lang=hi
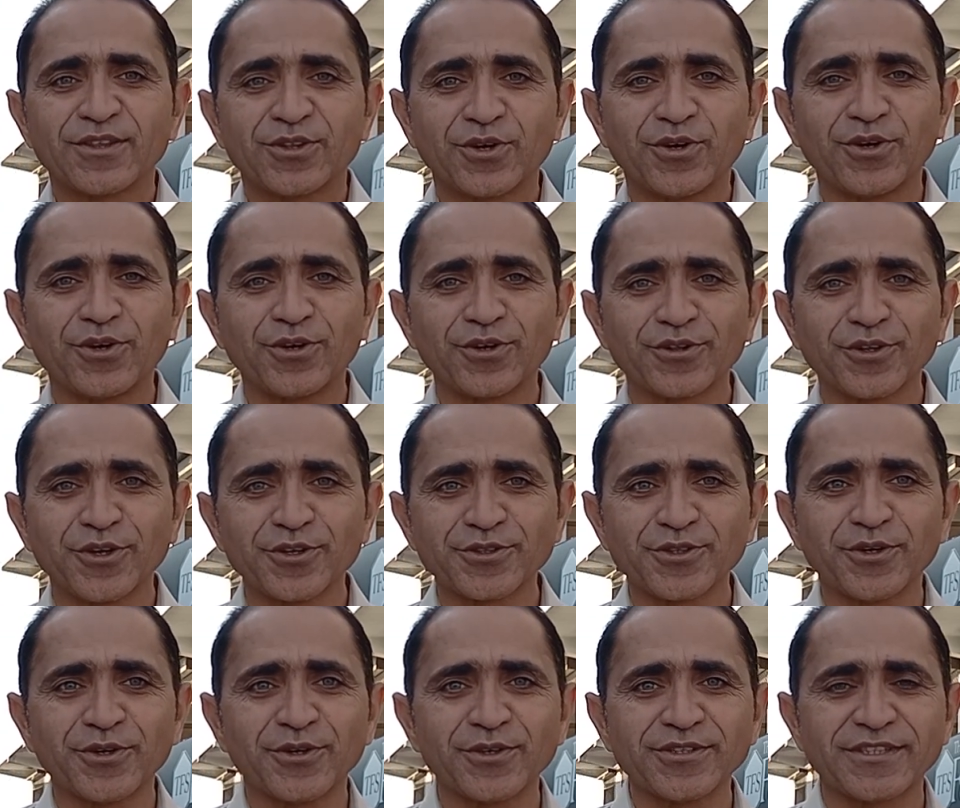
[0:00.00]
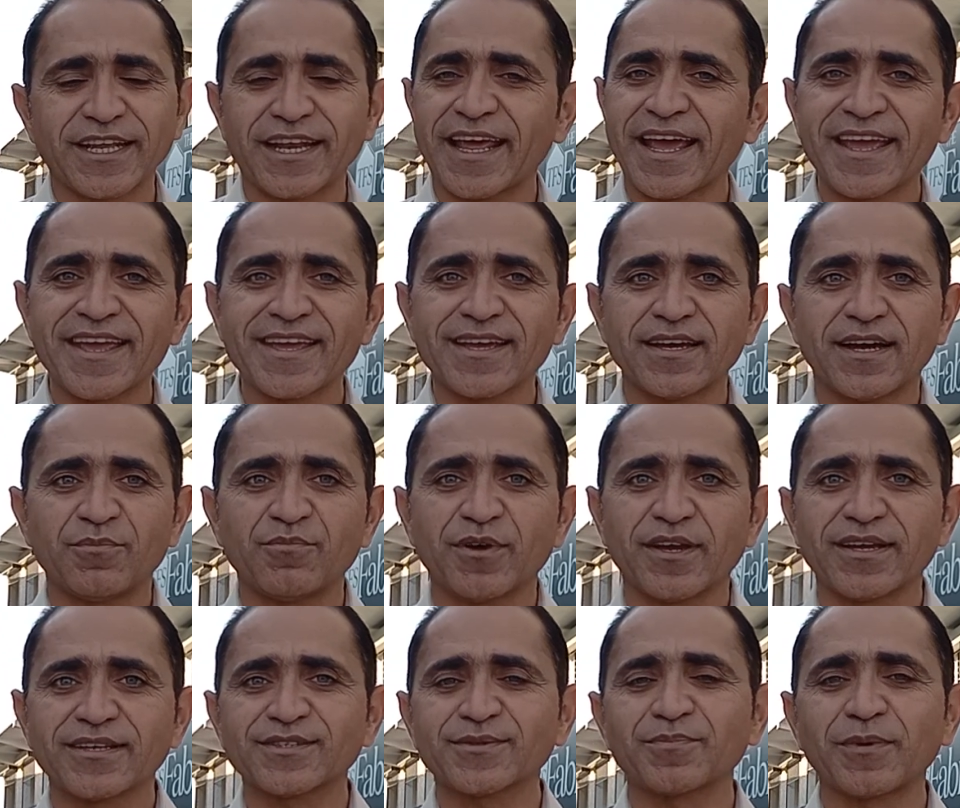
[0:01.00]
तो दोस्तों चलाएँ अब
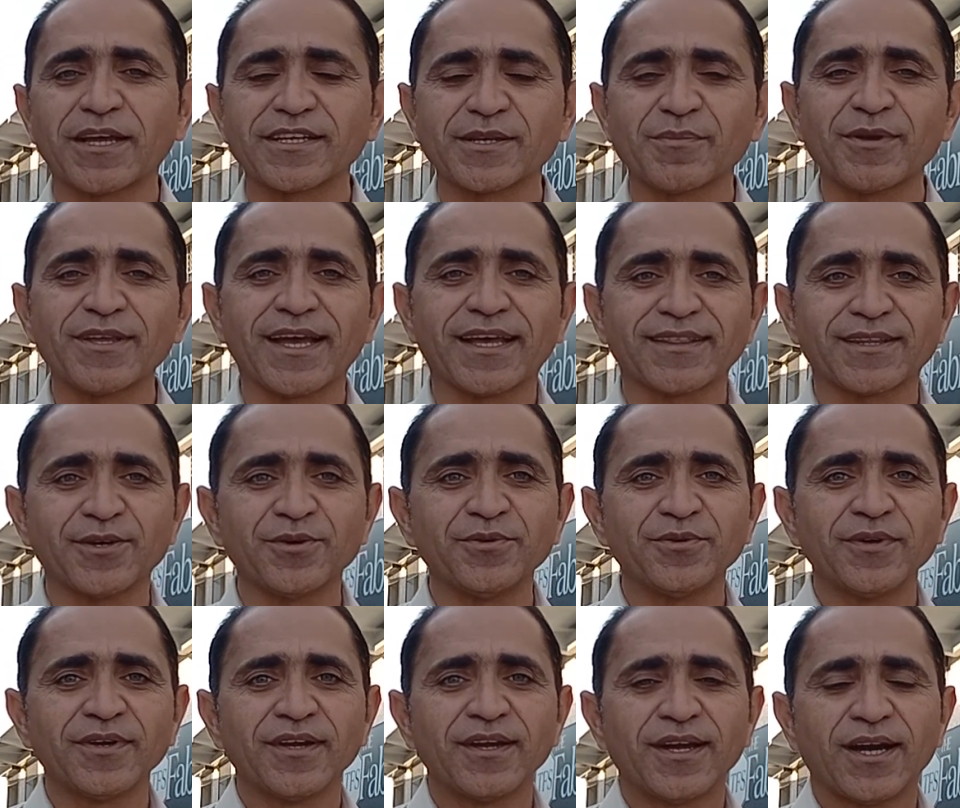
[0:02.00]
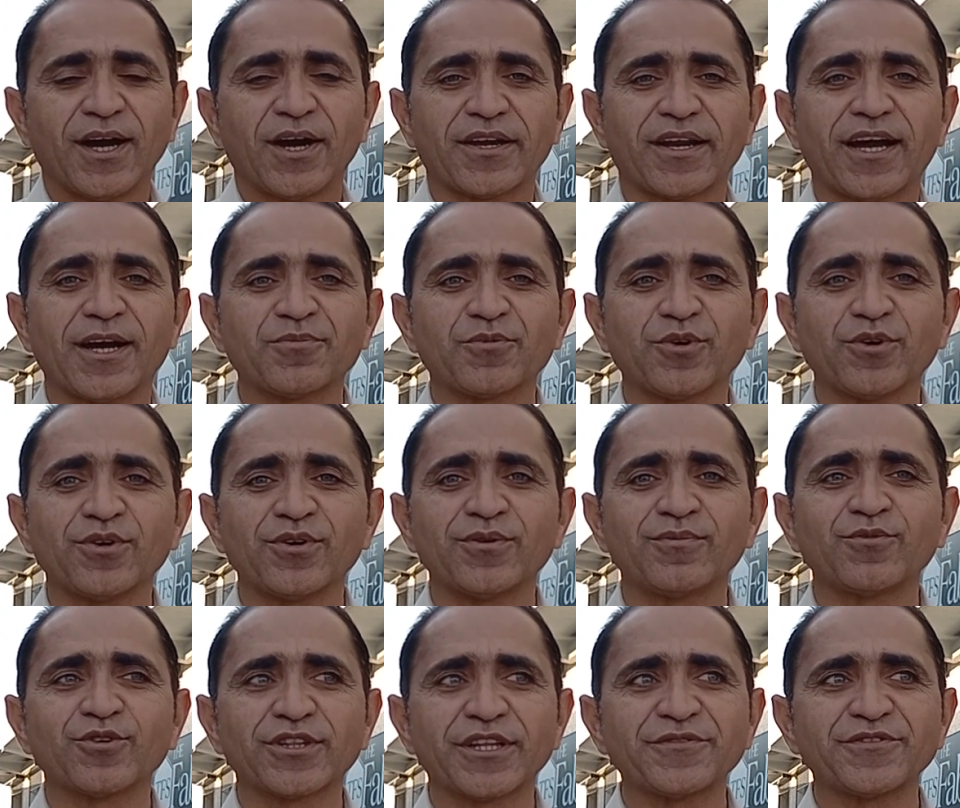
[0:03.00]
इस प्लाजे में जाता हूँ और आपको
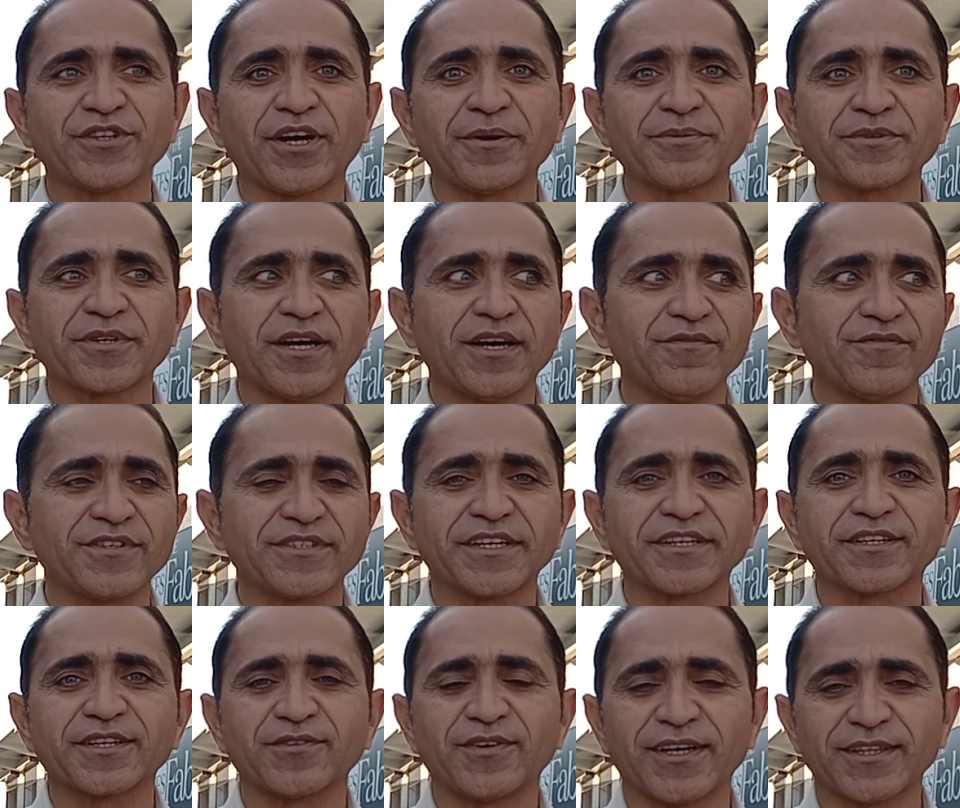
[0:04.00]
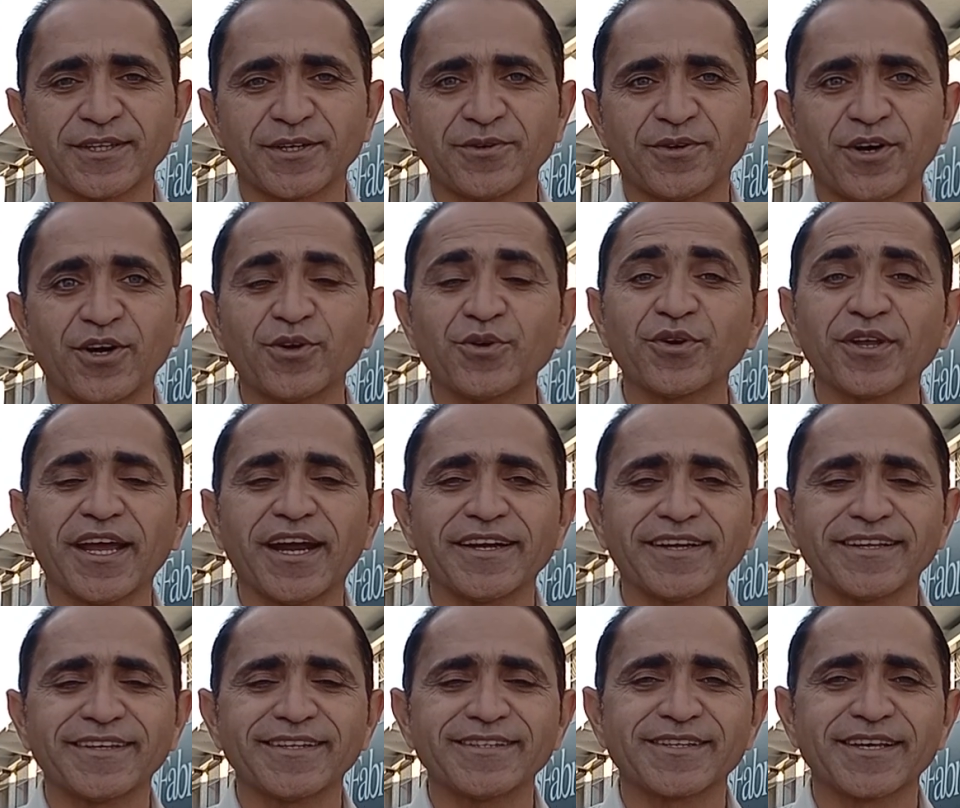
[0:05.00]
मुस्लिम शॉप्स का विज़िट करवाता हूँ और उनके
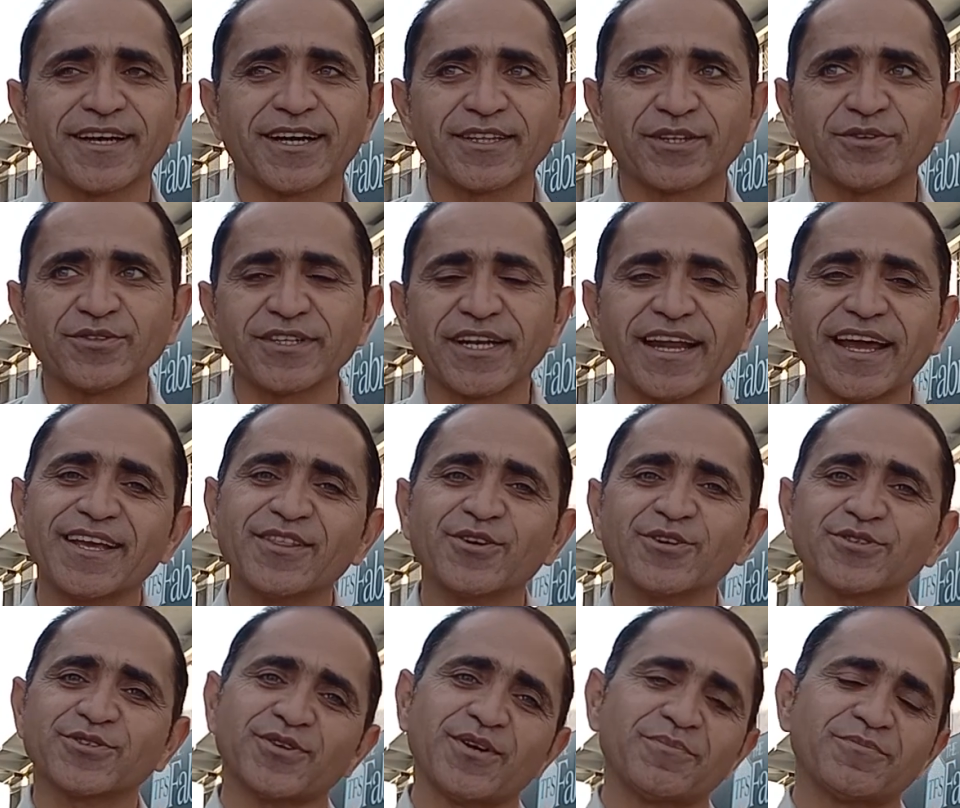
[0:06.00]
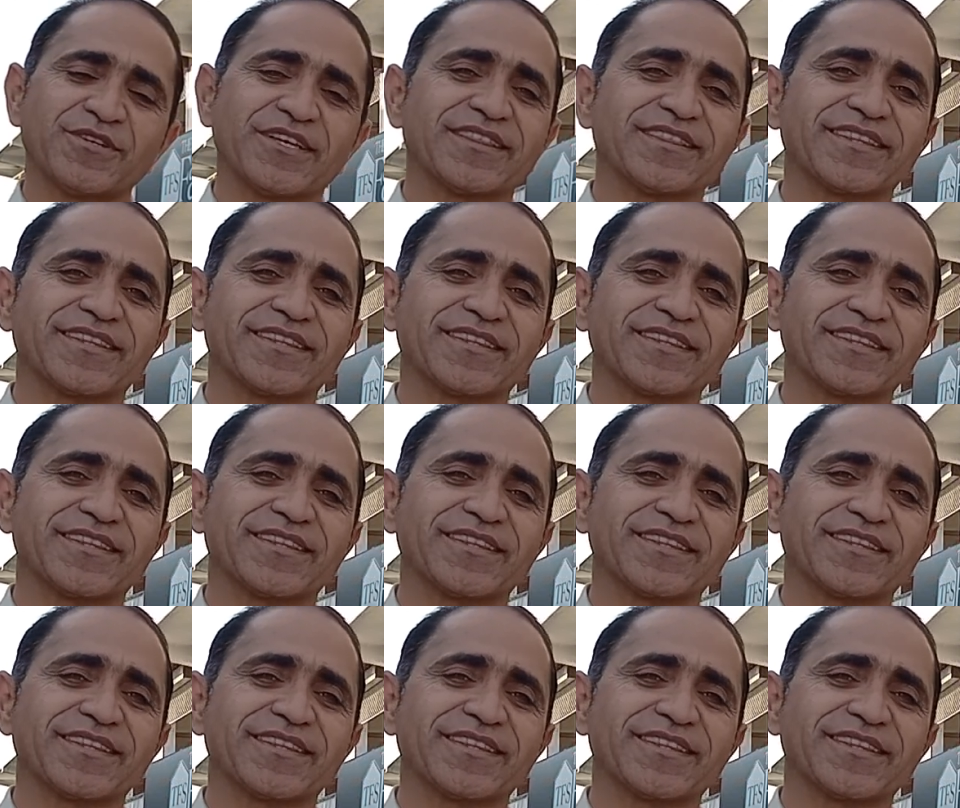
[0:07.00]
आर्टिकल दिखाता हूँ चलाएँ दोस्तों अब